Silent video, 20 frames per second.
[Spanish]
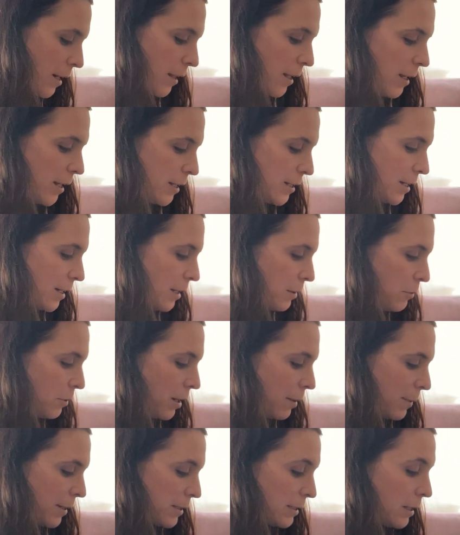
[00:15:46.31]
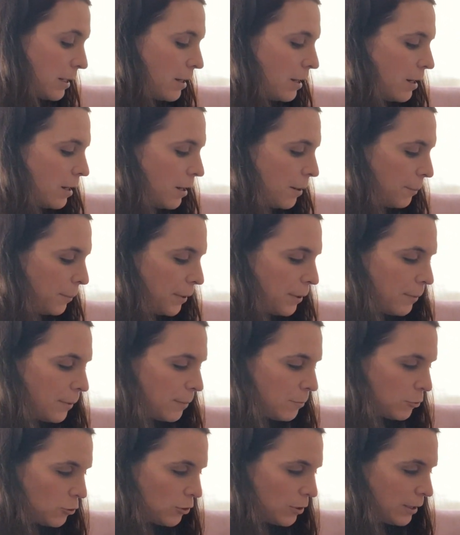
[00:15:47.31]
nada y así le dura más pero
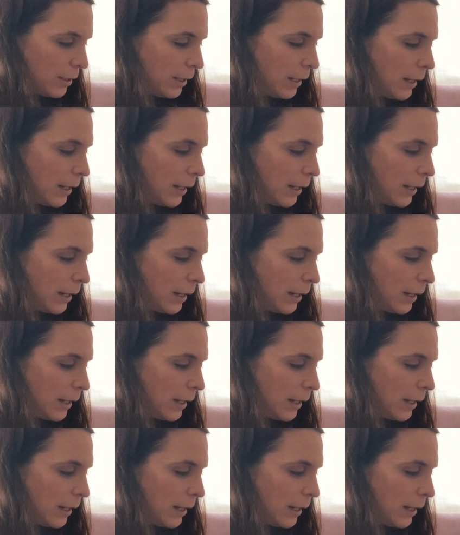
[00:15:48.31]
vamos,